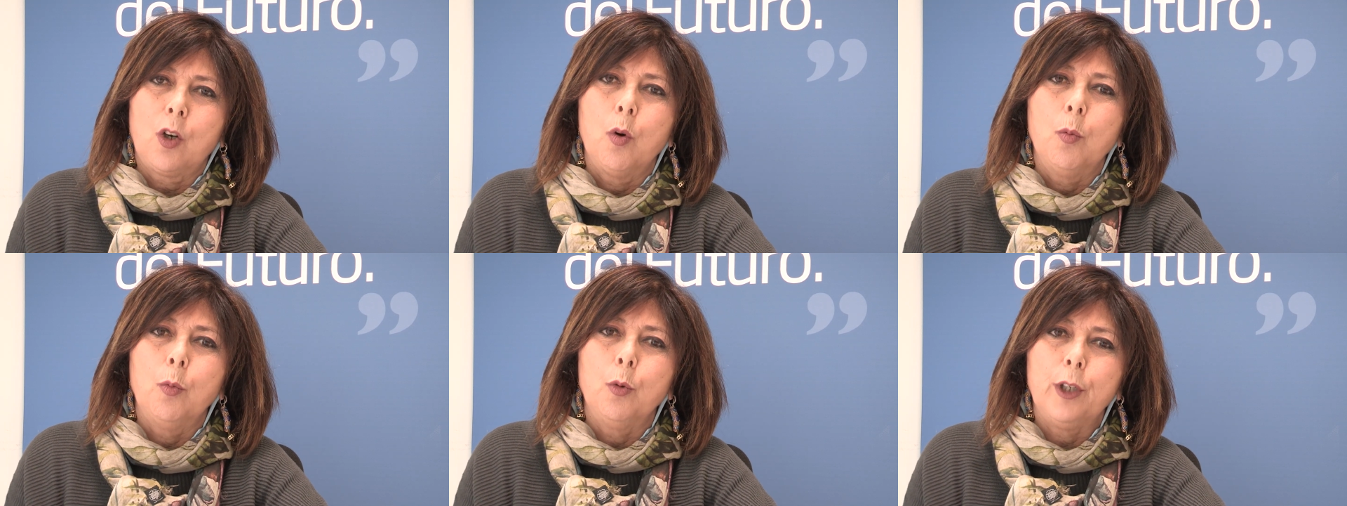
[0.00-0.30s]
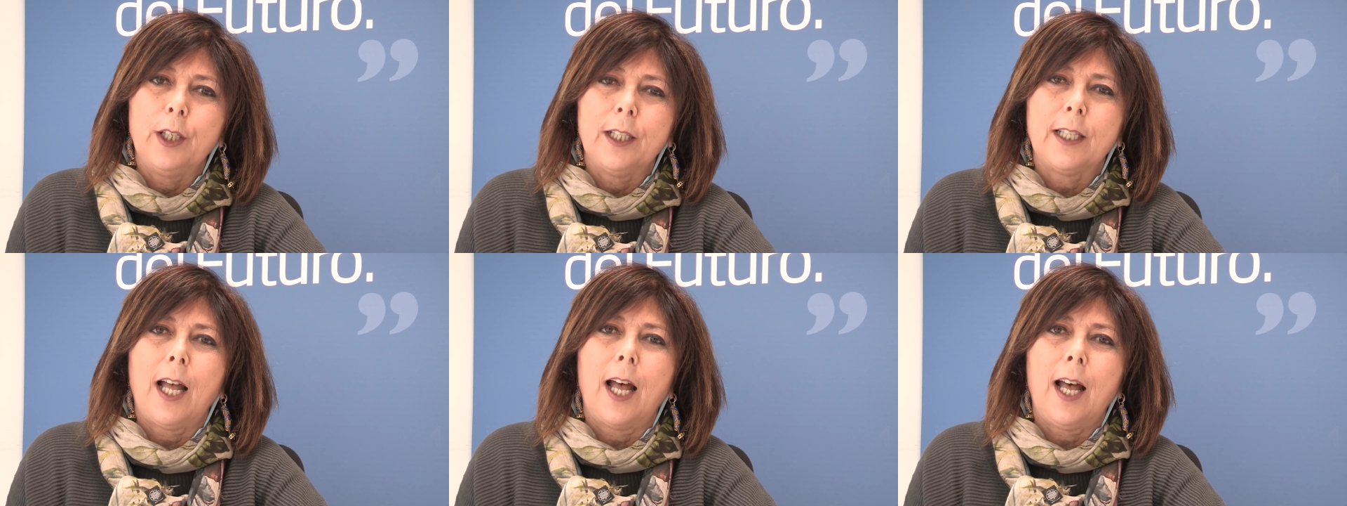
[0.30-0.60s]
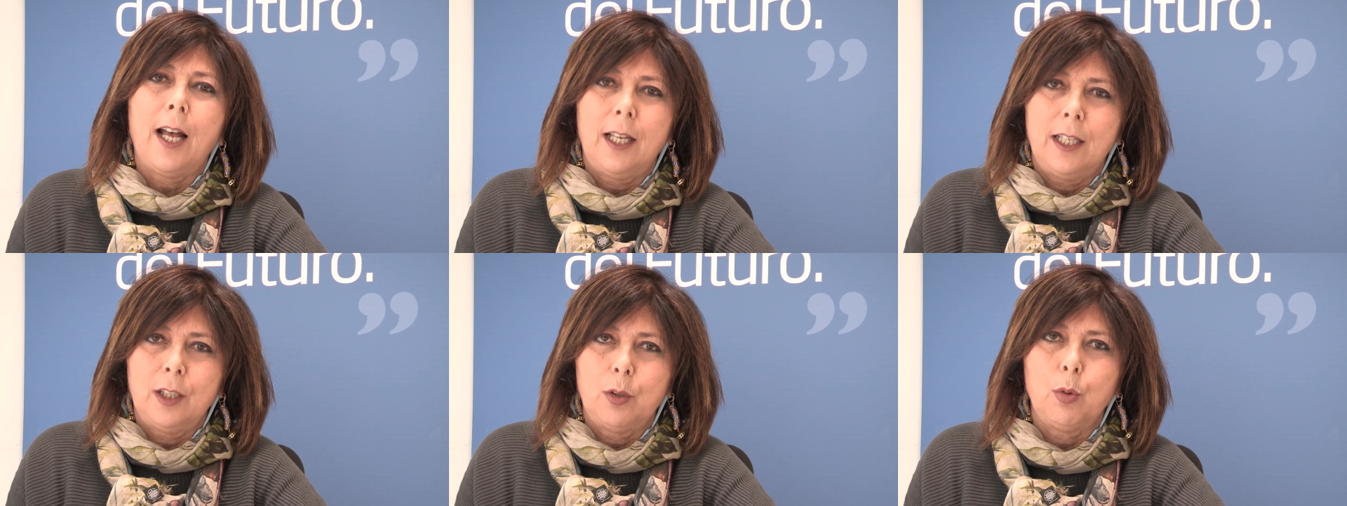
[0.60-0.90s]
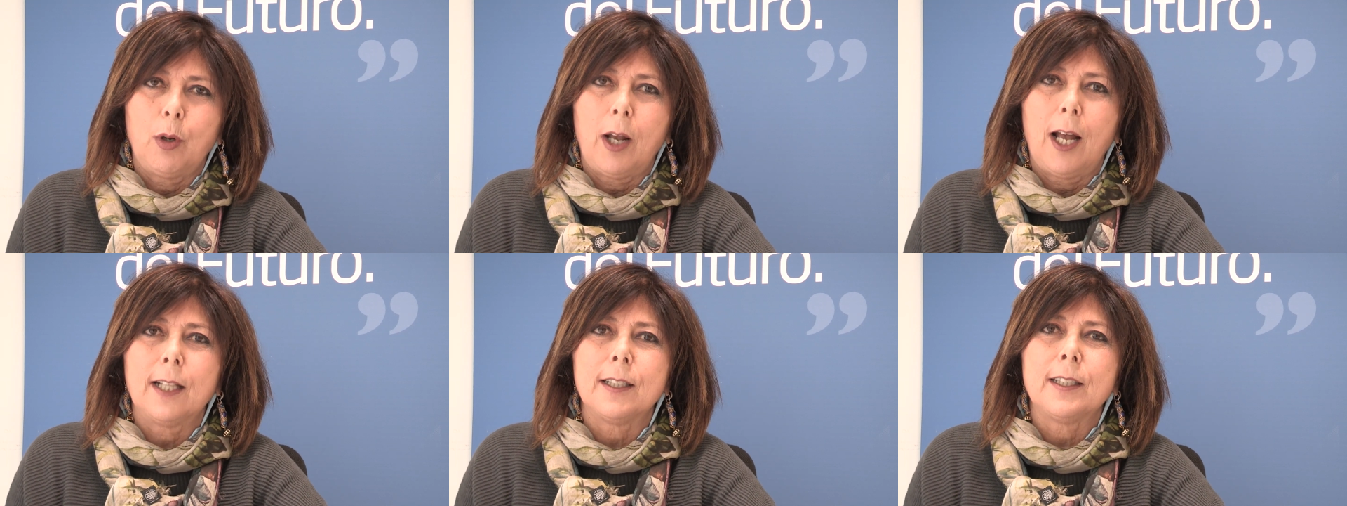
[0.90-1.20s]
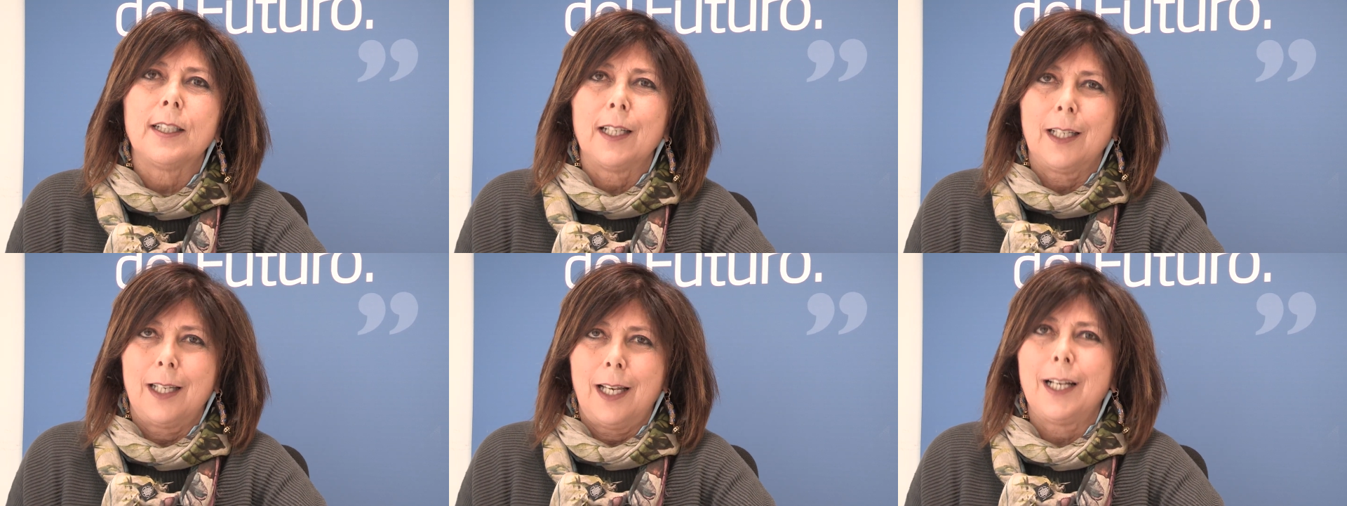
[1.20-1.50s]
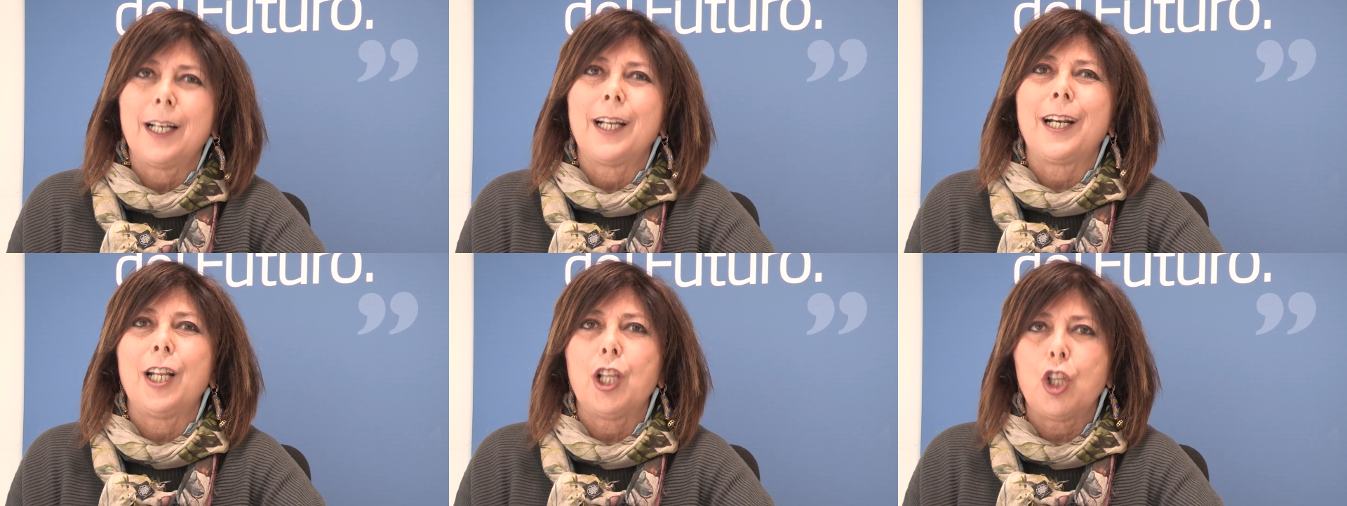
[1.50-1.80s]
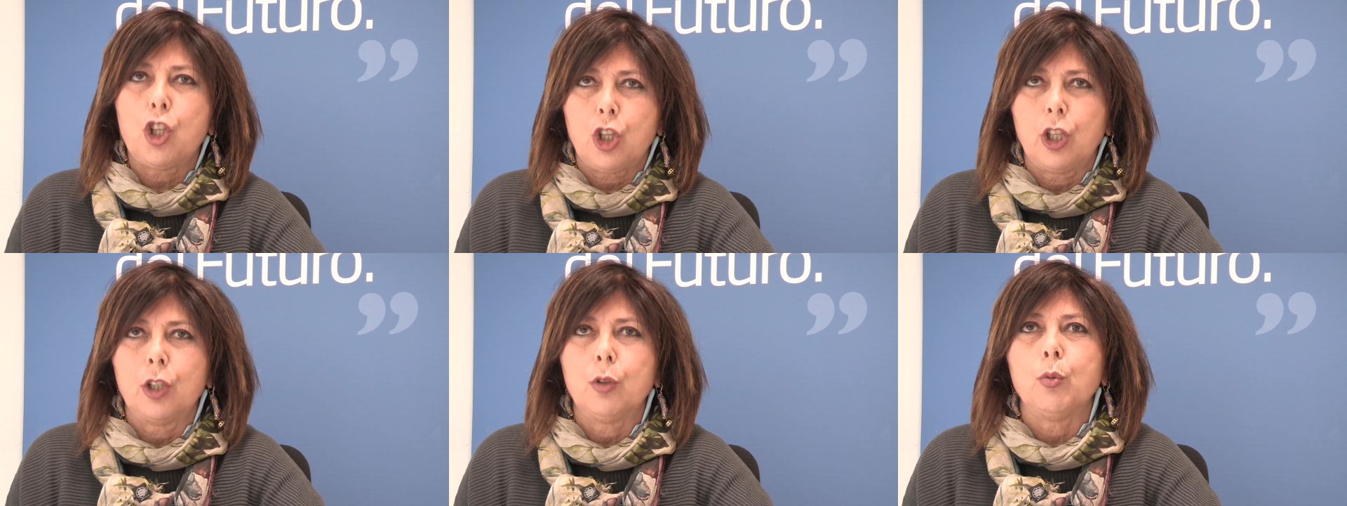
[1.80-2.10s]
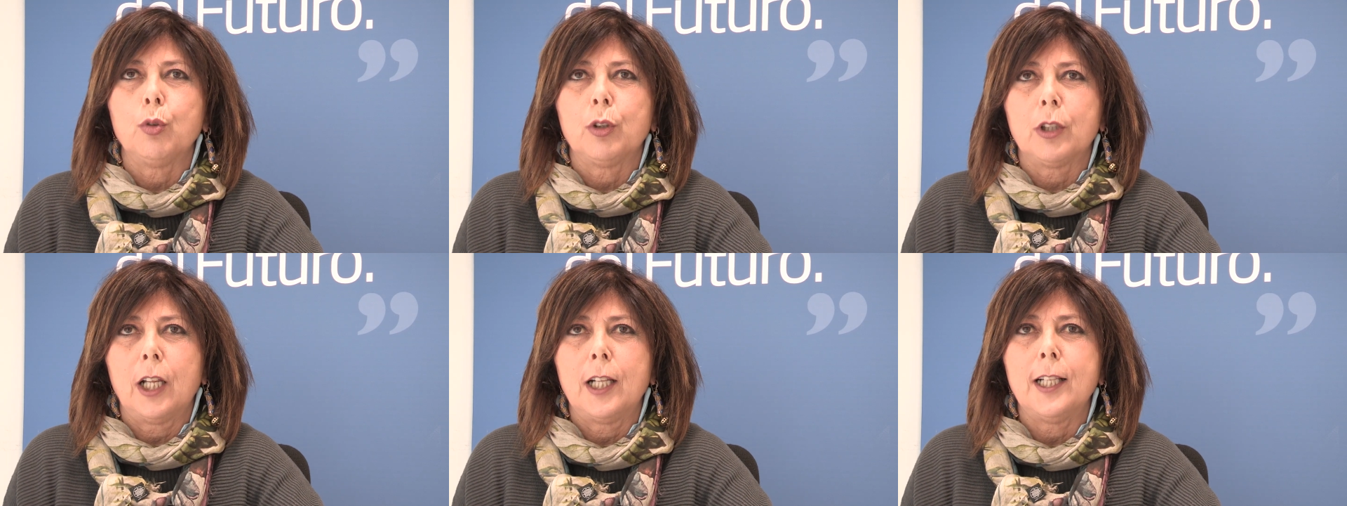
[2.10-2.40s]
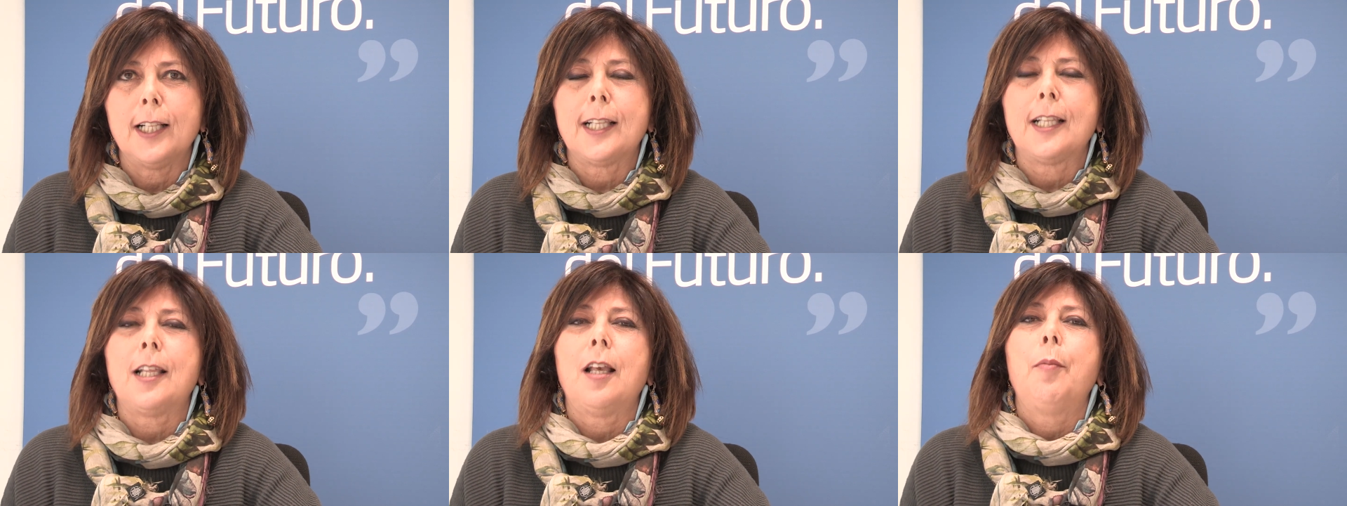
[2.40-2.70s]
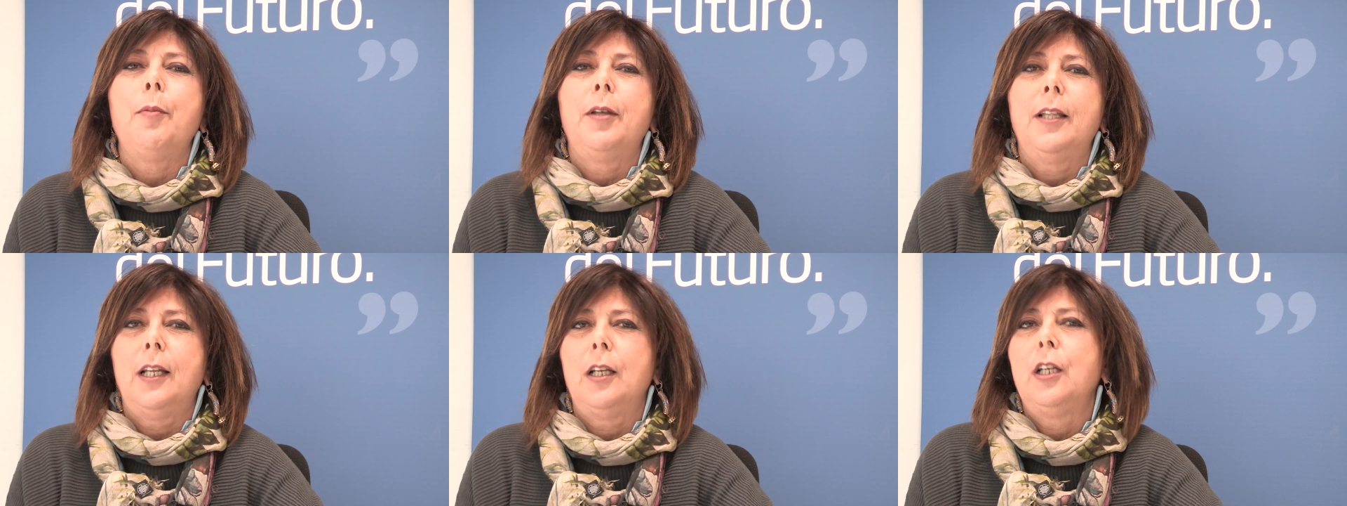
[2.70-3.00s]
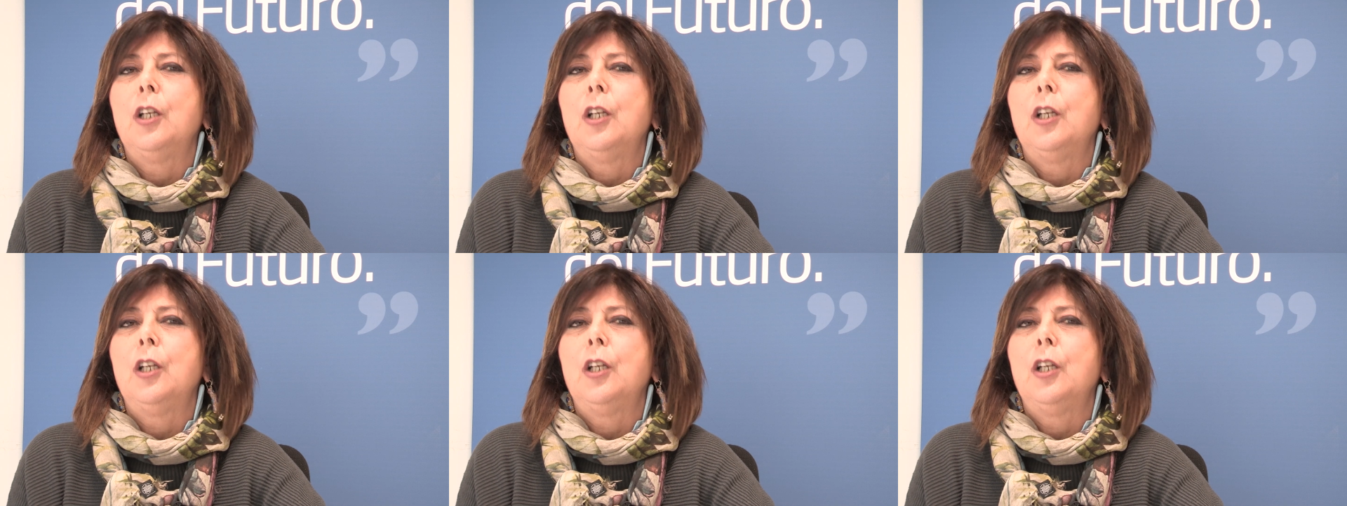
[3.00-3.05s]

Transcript: comunità educante che cresce tutta insieme